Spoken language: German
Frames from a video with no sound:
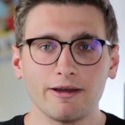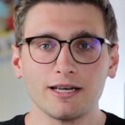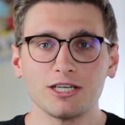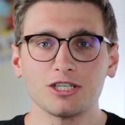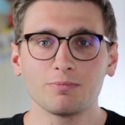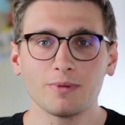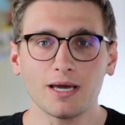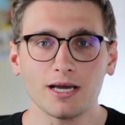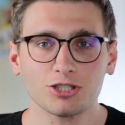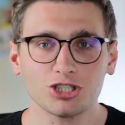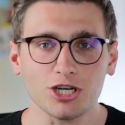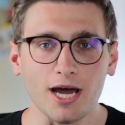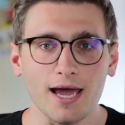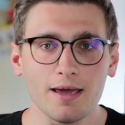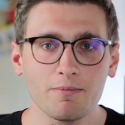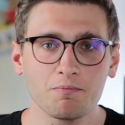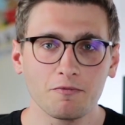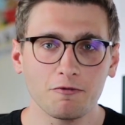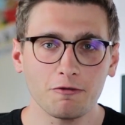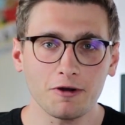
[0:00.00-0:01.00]
wenn ich mehr
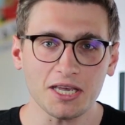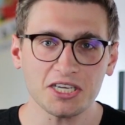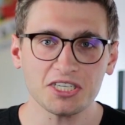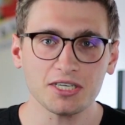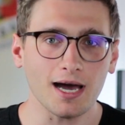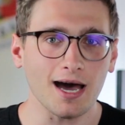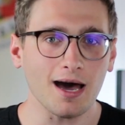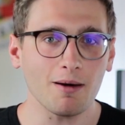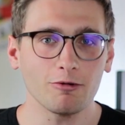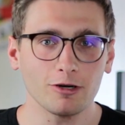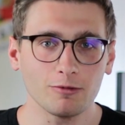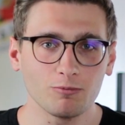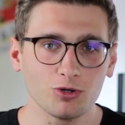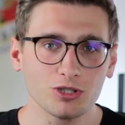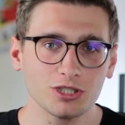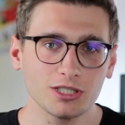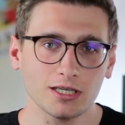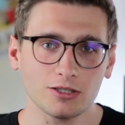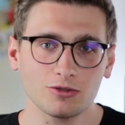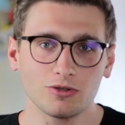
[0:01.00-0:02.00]
Scheibenfläche habe, dann
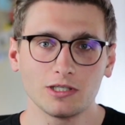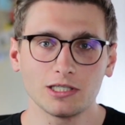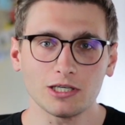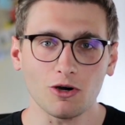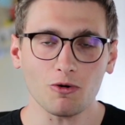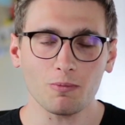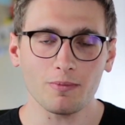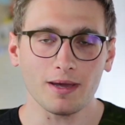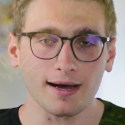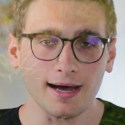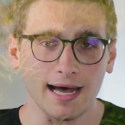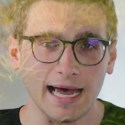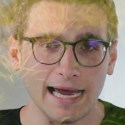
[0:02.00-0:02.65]
muss ich natürlich auch mehr